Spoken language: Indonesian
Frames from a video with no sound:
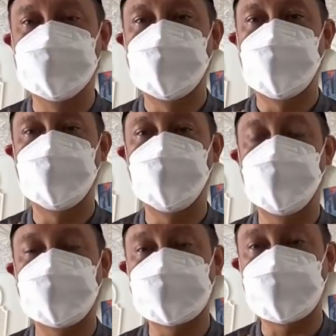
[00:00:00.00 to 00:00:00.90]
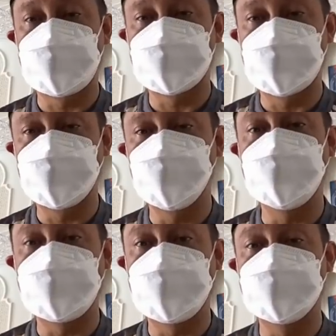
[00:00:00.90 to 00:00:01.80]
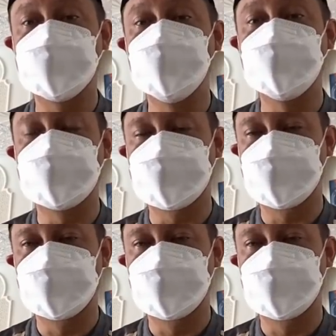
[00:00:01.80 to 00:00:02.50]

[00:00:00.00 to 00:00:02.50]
Amerika Selatan juga naik semua.